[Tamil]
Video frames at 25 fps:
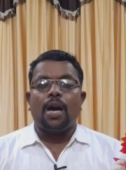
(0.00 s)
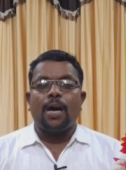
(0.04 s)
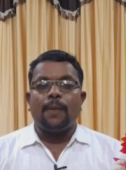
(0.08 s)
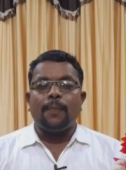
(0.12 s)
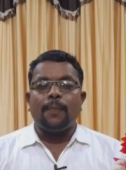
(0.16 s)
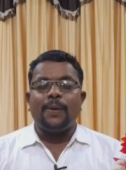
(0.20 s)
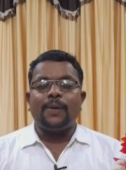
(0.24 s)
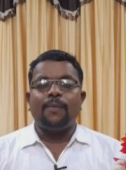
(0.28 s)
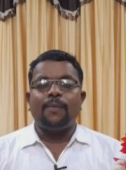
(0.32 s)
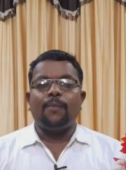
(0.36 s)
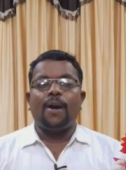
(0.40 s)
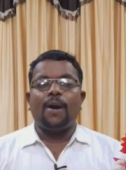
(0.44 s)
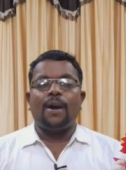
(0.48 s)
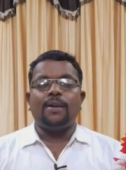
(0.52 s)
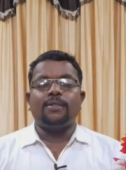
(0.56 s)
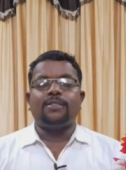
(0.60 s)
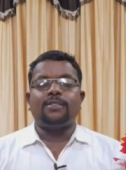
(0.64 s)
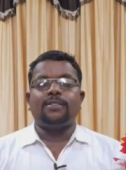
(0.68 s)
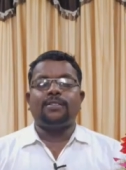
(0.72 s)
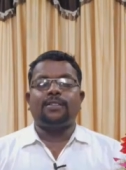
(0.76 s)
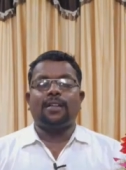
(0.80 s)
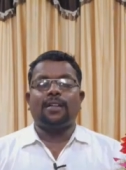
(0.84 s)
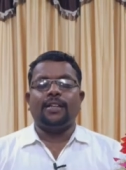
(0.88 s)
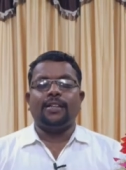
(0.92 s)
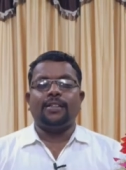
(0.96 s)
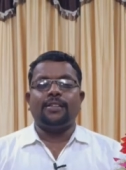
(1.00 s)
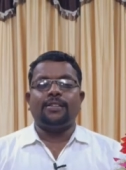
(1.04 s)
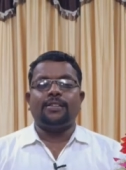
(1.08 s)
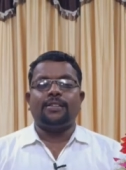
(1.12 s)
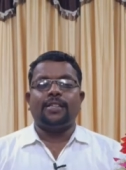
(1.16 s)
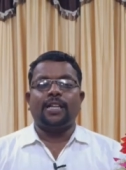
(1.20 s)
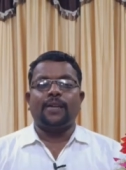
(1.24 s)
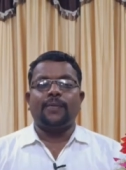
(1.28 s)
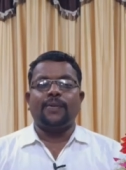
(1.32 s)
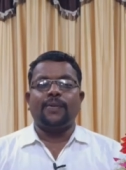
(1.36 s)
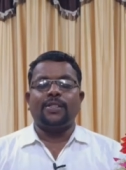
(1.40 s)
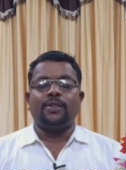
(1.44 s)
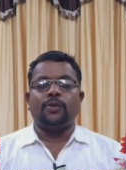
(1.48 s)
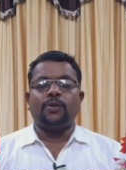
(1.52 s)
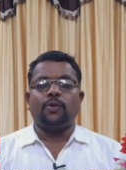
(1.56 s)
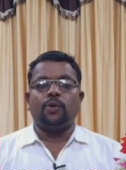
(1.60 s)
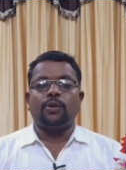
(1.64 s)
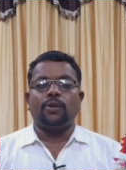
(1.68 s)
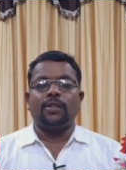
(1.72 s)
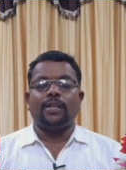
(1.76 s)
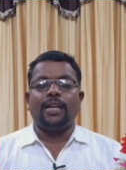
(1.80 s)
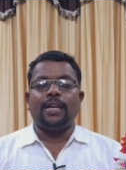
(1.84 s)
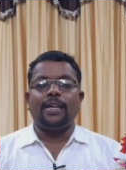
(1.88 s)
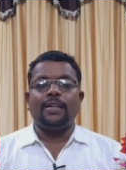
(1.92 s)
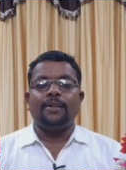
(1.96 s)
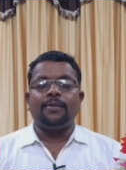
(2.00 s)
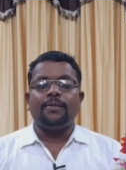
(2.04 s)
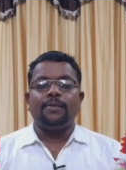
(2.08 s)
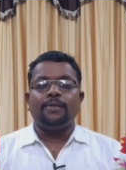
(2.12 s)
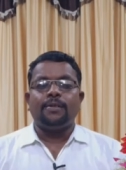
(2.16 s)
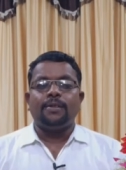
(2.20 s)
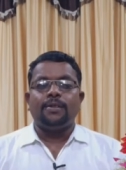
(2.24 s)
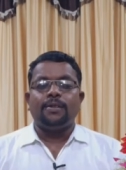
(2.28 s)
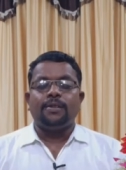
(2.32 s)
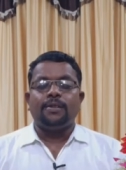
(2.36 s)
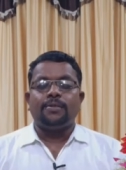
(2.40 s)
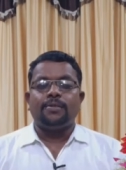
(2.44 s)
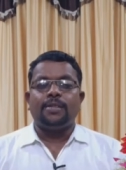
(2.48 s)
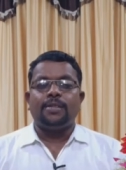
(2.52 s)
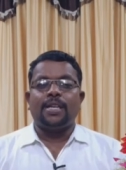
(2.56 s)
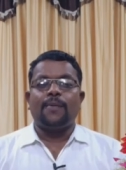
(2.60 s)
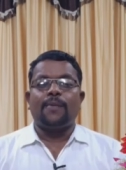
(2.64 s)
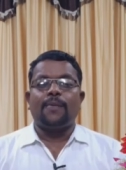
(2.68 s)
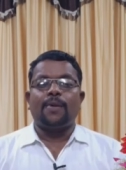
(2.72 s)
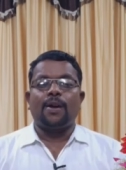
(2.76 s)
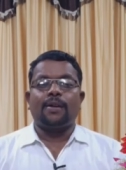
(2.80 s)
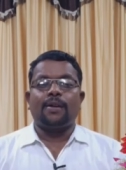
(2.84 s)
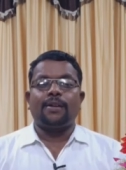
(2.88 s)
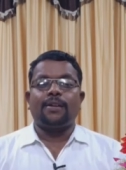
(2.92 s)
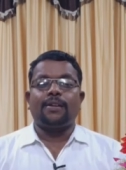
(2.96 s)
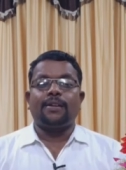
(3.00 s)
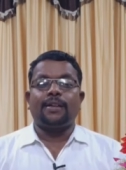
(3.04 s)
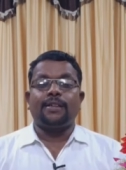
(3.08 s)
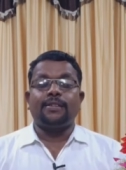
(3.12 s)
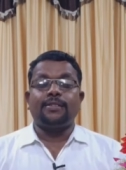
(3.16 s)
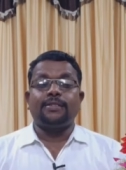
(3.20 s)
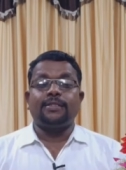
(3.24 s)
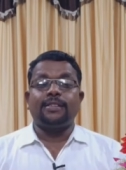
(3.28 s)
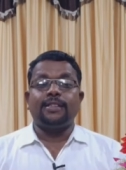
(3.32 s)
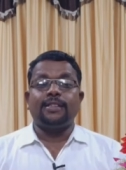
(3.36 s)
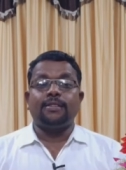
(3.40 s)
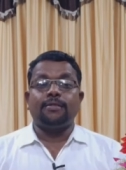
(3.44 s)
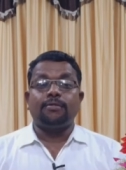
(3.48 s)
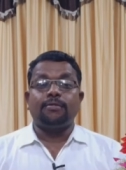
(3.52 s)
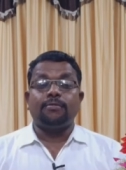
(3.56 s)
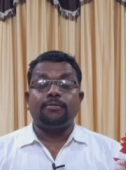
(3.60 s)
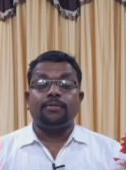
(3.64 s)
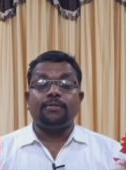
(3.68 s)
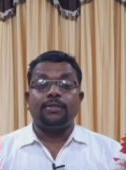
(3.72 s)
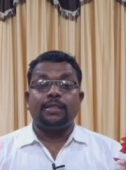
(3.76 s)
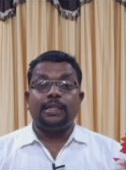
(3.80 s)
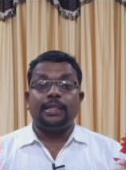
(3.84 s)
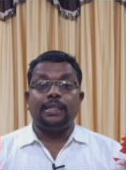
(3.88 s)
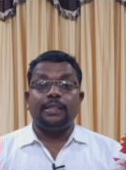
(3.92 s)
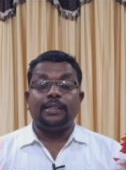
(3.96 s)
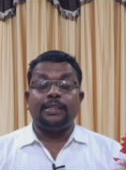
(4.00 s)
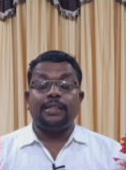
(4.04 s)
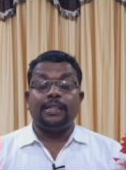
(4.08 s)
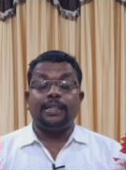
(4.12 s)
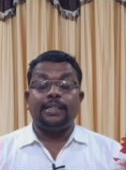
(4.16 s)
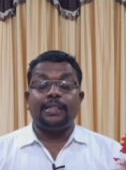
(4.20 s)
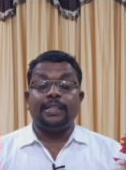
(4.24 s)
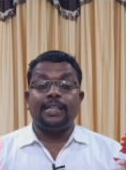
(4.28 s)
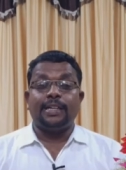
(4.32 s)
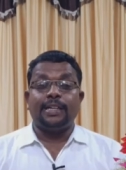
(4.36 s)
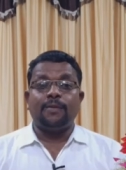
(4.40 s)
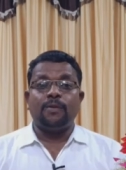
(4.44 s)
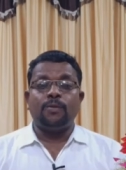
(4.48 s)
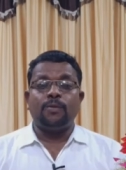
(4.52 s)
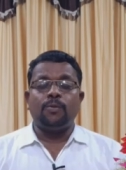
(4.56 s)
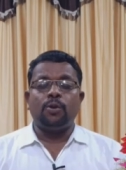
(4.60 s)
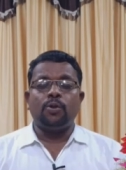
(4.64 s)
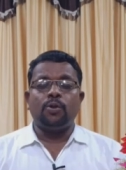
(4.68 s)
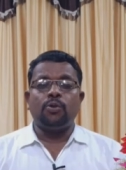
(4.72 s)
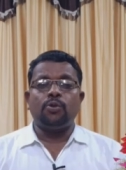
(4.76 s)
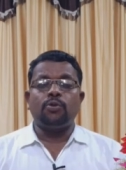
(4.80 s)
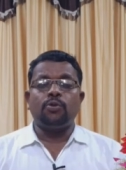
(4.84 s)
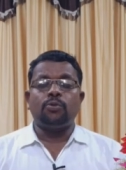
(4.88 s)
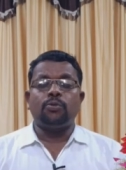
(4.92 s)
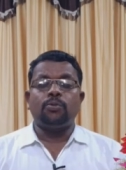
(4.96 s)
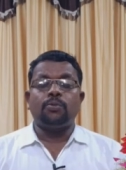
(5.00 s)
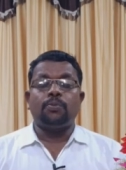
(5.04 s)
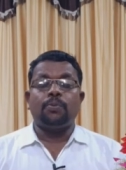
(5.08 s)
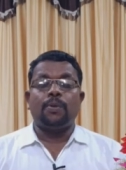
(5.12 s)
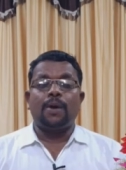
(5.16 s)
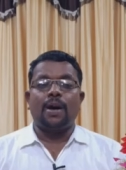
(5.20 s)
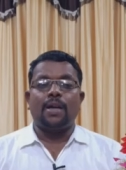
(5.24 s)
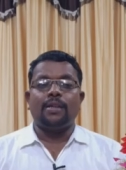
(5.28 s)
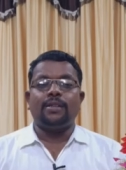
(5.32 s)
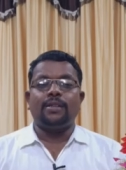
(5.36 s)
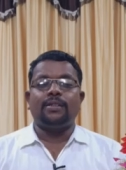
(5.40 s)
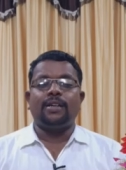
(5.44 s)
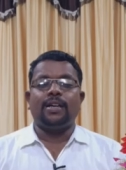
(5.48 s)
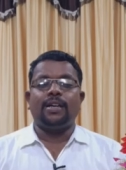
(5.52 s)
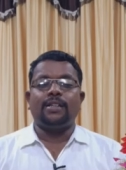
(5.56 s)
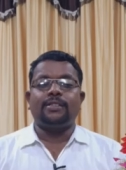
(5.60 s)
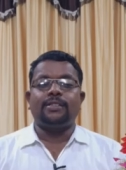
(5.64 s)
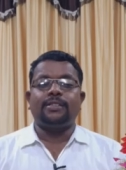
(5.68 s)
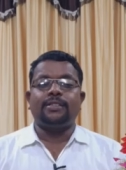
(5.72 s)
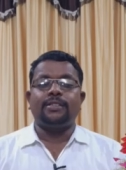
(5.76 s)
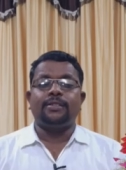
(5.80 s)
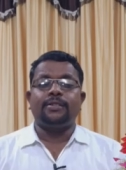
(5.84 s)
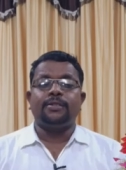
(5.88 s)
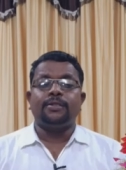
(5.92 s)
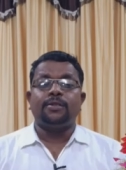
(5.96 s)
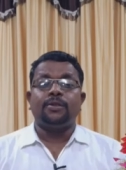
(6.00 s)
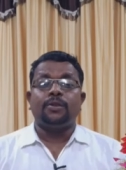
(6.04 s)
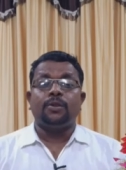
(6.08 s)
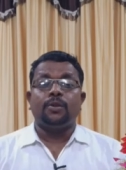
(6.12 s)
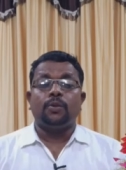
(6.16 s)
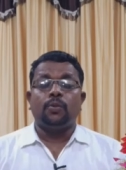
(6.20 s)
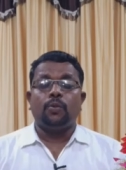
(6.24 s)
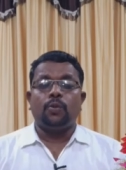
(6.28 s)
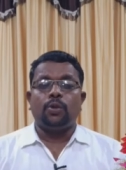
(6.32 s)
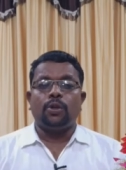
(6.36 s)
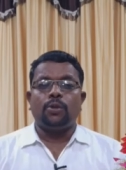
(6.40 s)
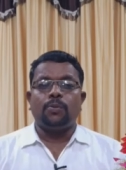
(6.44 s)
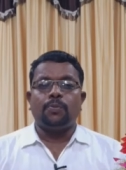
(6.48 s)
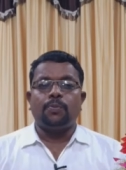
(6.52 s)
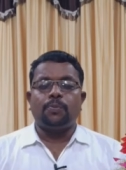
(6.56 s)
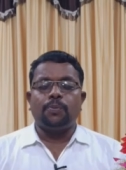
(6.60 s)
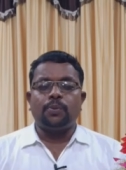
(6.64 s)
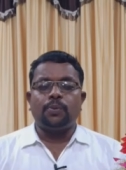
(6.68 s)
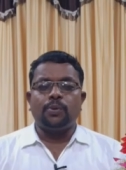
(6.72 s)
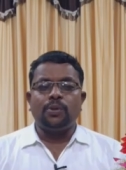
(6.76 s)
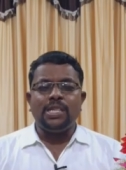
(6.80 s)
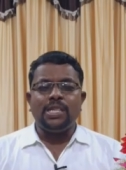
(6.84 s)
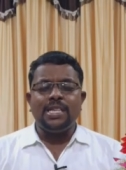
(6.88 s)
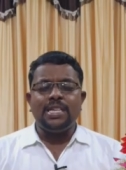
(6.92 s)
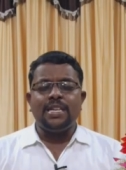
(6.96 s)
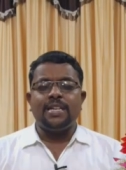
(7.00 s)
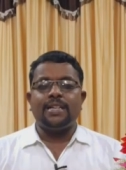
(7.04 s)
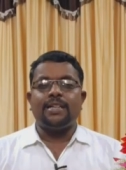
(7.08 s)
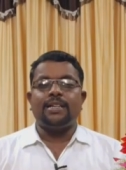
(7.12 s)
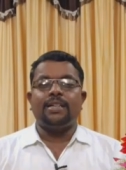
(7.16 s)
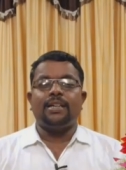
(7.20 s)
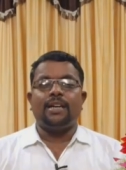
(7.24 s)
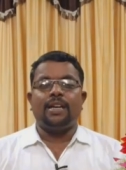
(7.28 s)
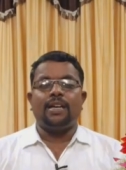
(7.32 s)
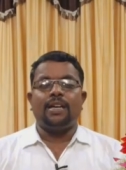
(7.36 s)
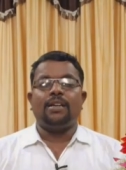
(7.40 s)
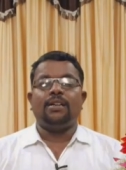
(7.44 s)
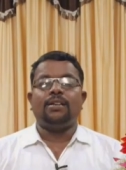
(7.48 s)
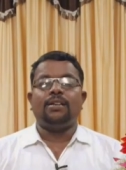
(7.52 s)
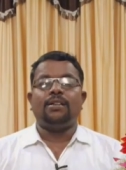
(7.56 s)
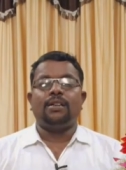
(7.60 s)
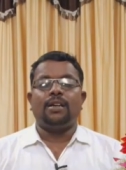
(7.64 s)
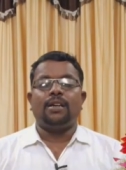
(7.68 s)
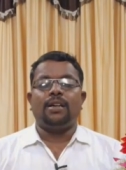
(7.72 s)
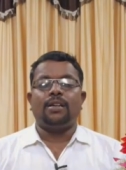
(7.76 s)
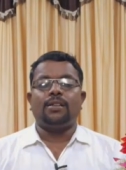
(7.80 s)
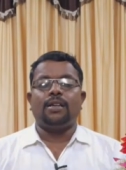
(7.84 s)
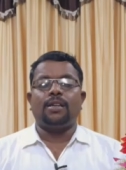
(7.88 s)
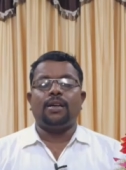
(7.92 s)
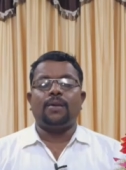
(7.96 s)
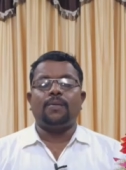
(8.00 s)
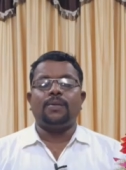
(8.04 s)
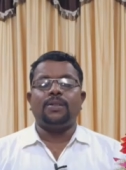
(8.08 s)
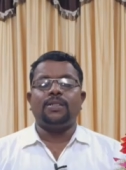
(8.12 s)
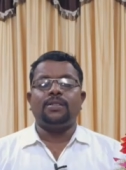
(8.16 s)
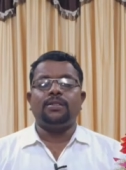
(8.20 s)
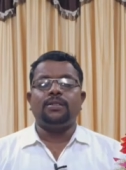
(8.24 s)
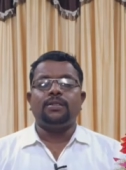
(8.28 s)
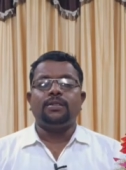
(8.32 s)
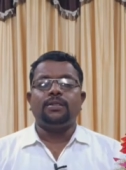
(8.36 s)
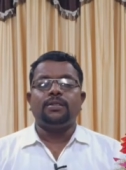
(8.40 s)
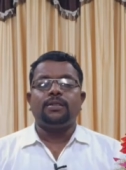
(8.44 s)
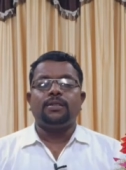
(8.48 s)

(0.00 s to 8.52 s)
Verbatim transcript: அன்பின் வாழ்த்துக்களை தெரிவித்துக் கொள்கிறேன் தேவனாகி கர்த்தர் இந்த இரவு முழுவதும் பாதுகாத்து ஒரு புதிய நாள் அதாவது